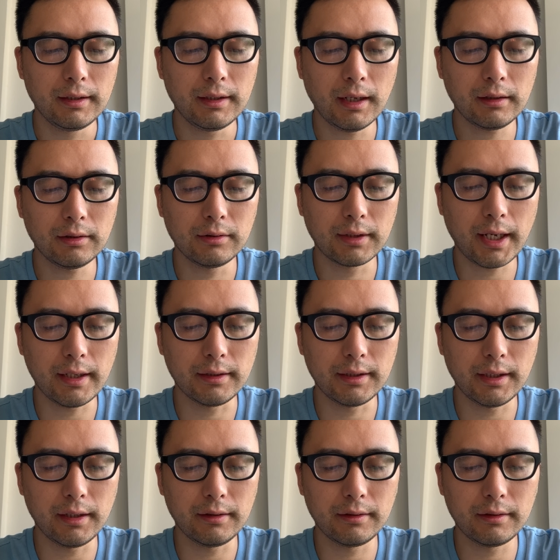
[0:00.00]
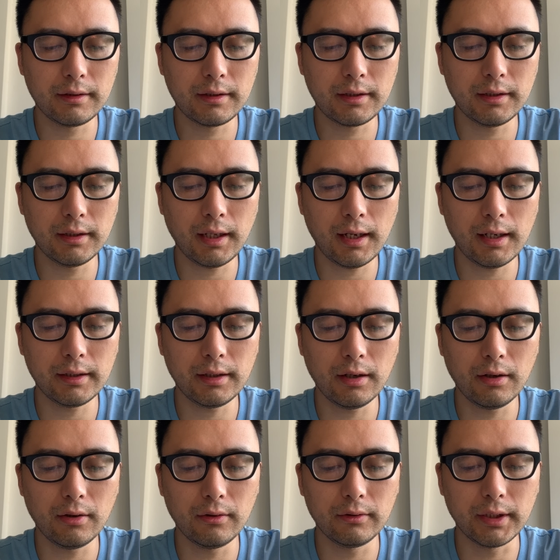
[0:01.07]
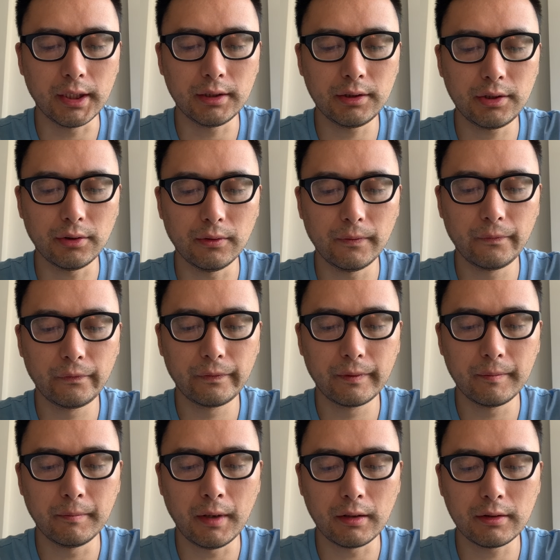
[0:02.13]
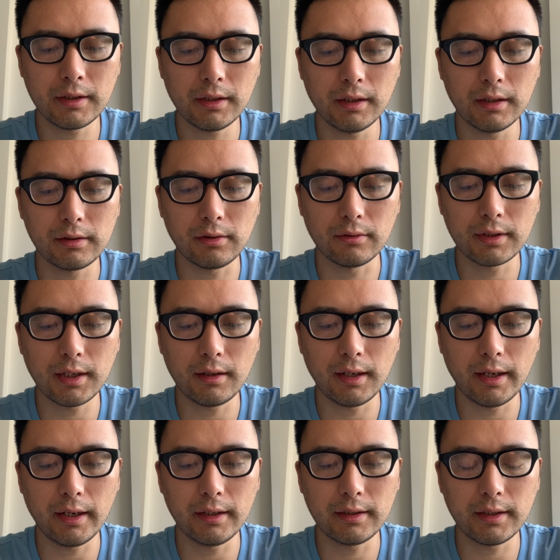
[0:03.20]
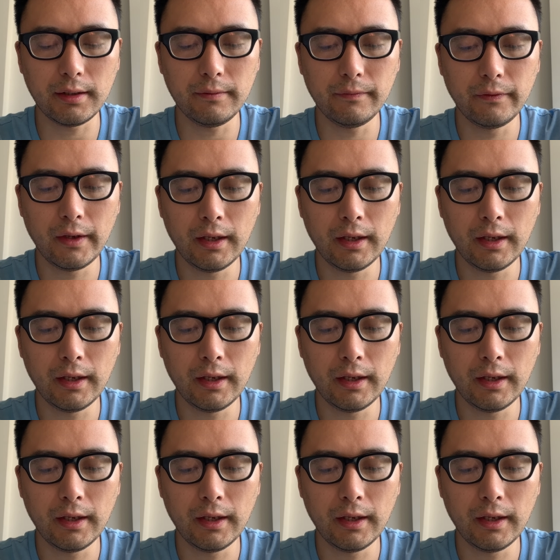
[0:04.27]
丫头看见，知他要饮酒，忙着走上来斟。